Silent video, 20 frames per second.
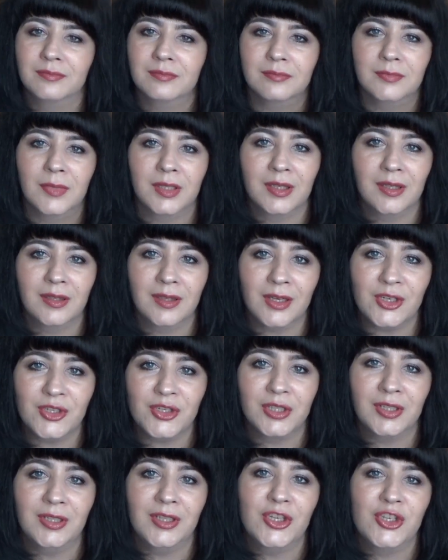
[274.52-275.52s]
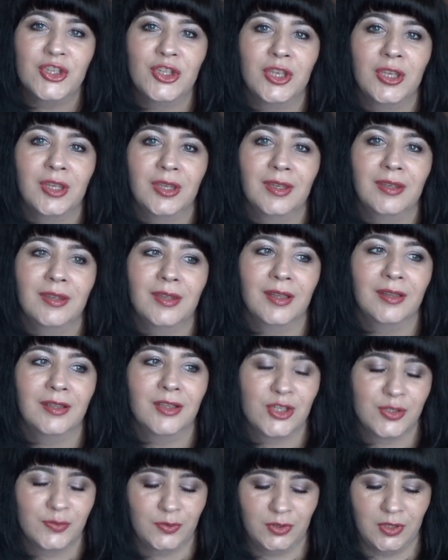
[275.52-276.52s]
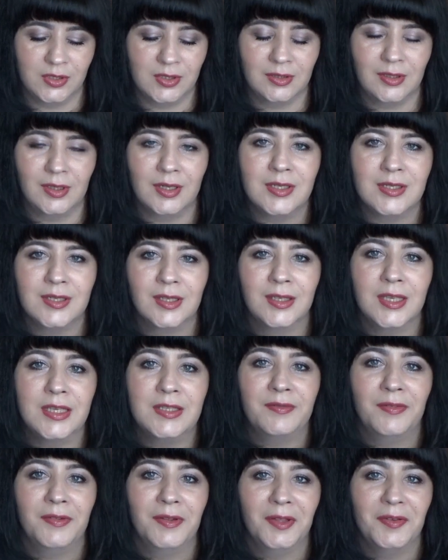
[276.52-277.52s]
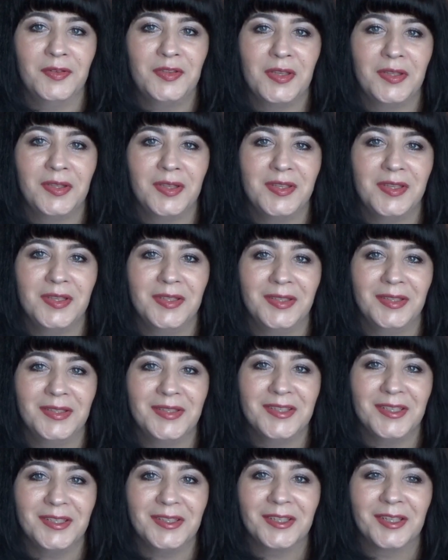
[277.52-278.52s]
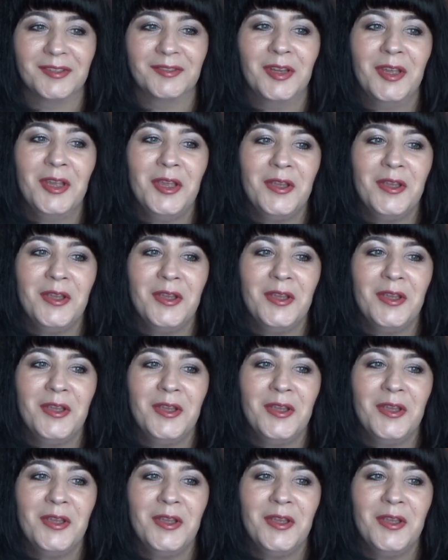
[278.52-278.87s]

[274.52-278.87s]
макияж отличный, и я даже вот один раз задействовала все 10 оттенков,